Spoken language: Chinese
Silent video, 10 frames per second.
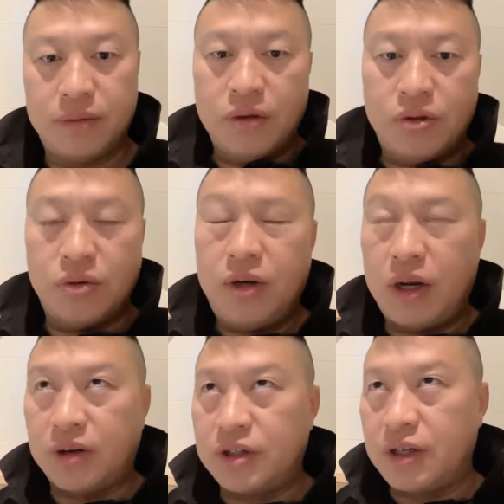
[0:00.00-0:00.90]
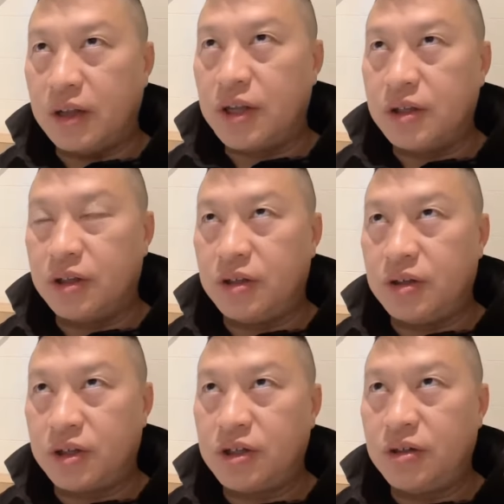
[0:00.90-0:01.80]
穷人老是想等着
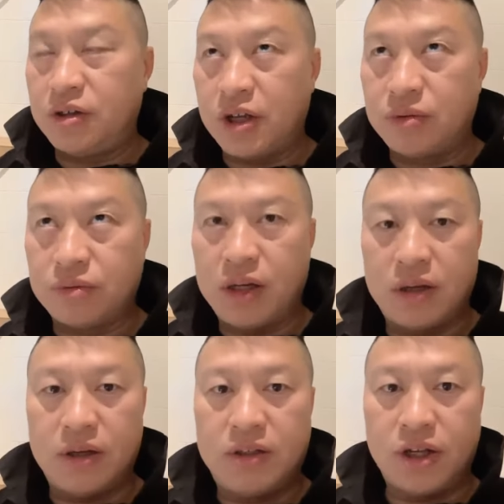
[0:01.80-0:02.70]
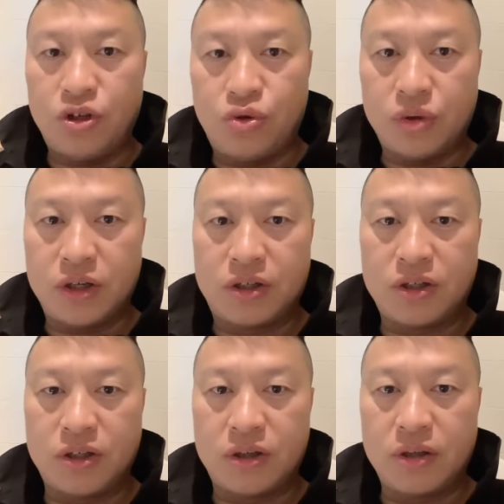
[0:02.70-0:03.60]
时机都成熟了再去做这个
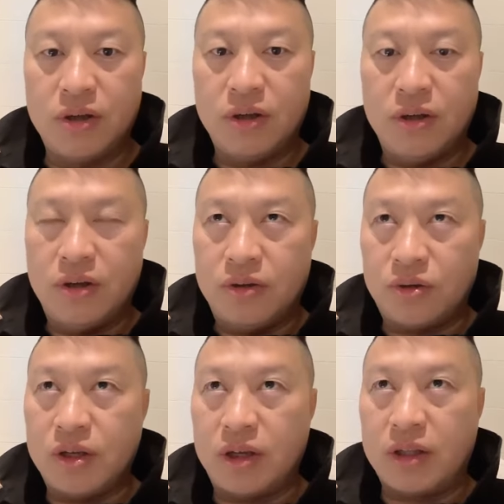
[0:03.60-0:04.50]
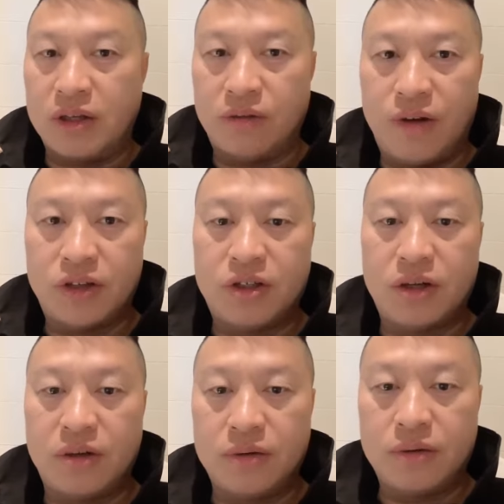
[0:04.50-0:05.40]
事情，所以呢，他就放弃
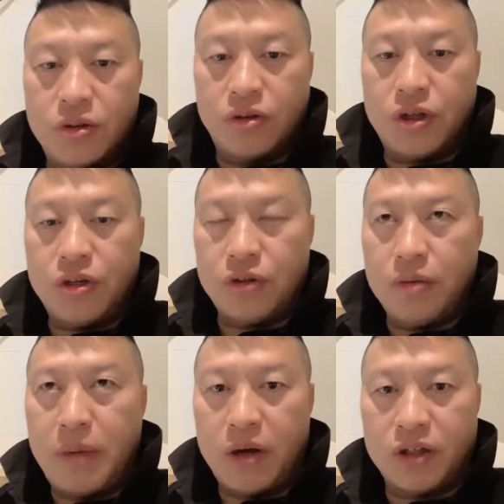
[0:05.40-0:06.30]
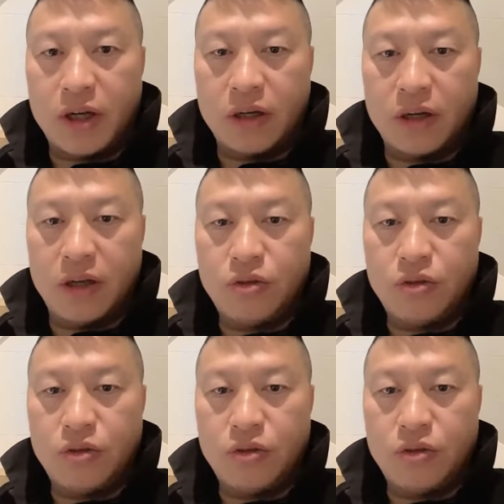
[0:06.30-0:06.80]
了。有些人觉得冒了险可能